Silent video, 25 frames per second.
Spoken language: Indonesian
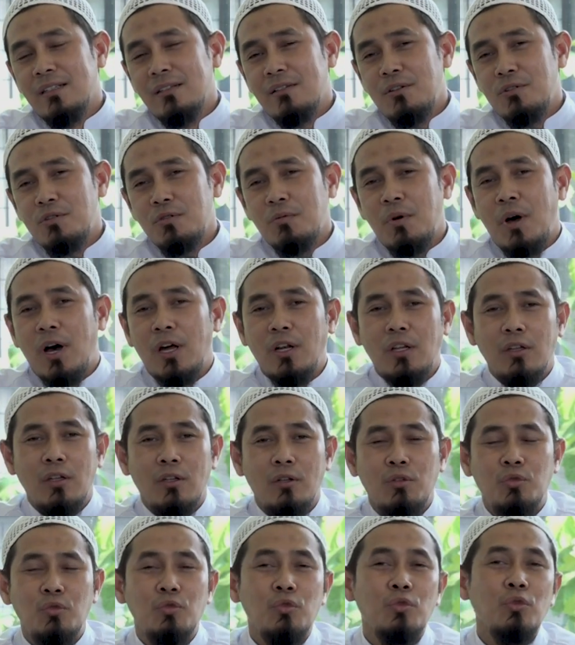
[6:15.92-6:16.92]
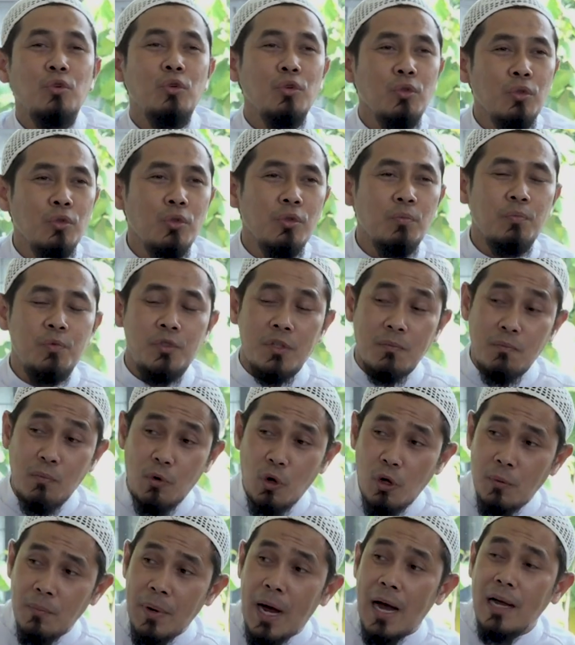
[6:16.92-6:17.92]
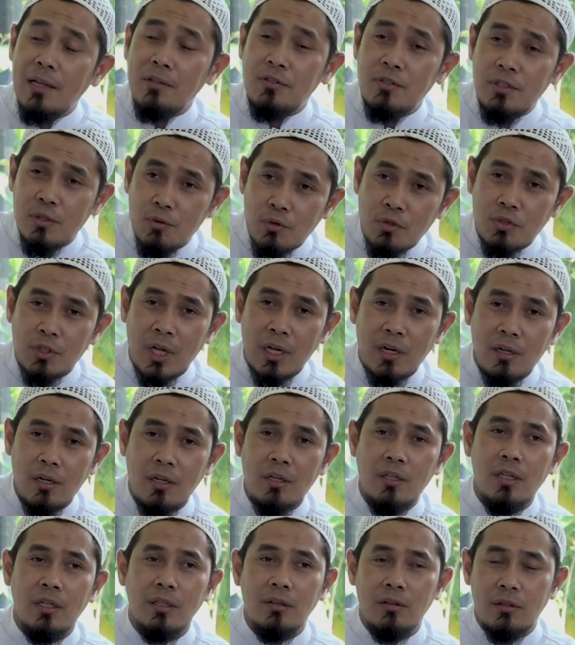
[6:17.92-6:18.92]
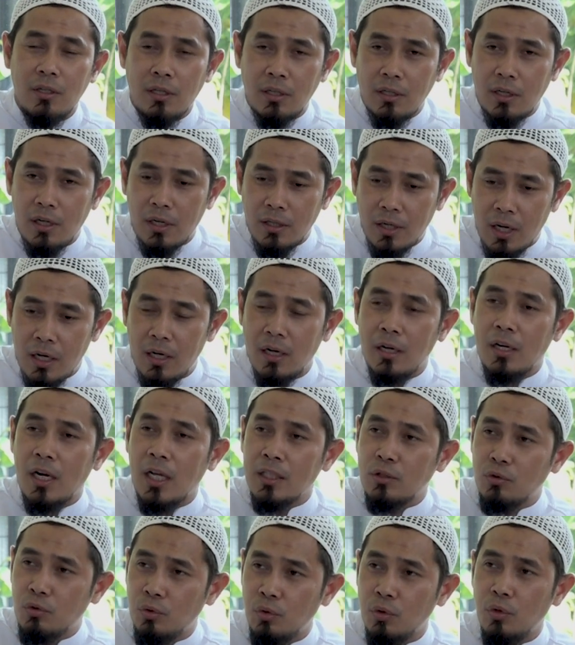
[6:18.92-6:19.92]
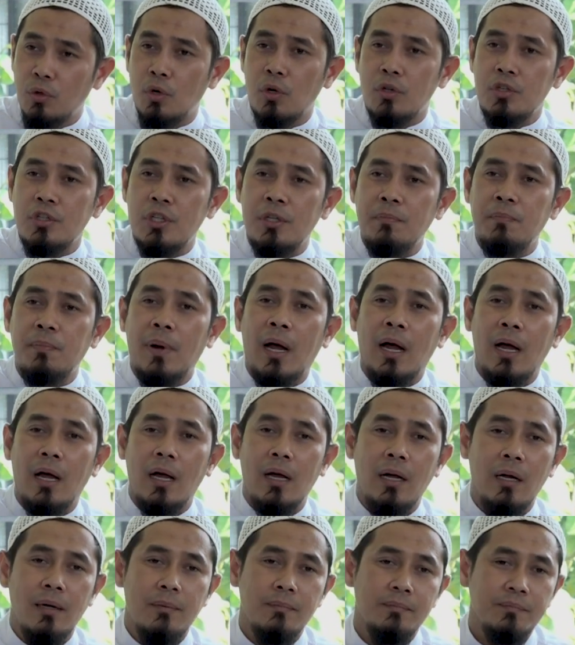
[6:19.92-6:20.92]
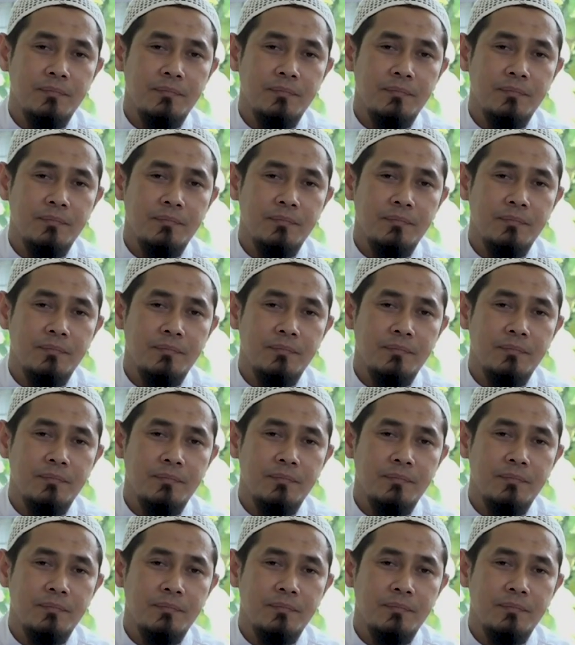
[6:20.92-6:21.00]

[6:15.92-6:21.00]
Subhanallah, dulu sebelum haji Ustadz dia terkenal ratu gosipah.